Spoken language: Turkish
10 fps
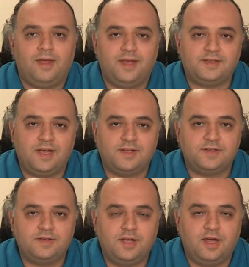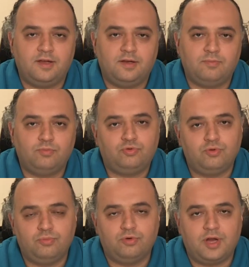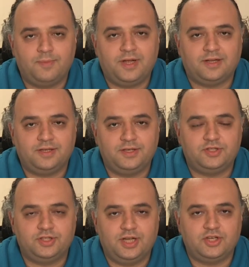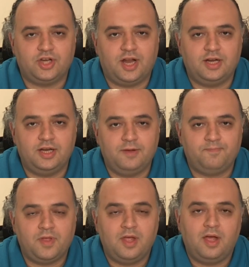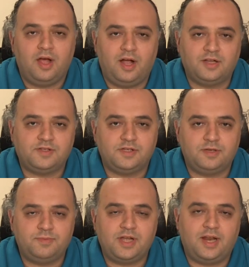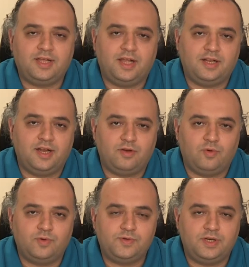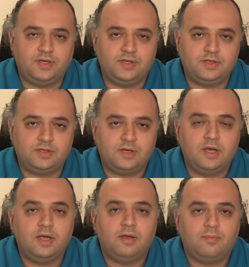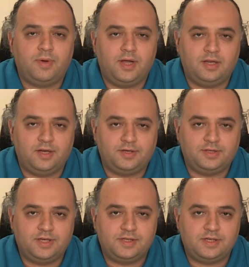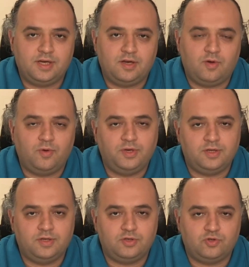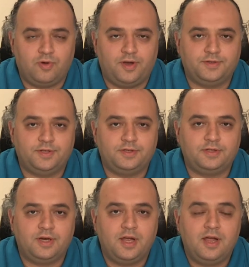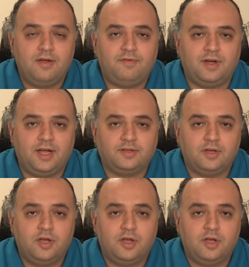esasında e, bütün burun ameliyatları için geçerli. Alt sınırımız erkeklerde 18, bayanlarda ise 17 civarındadır. Fakat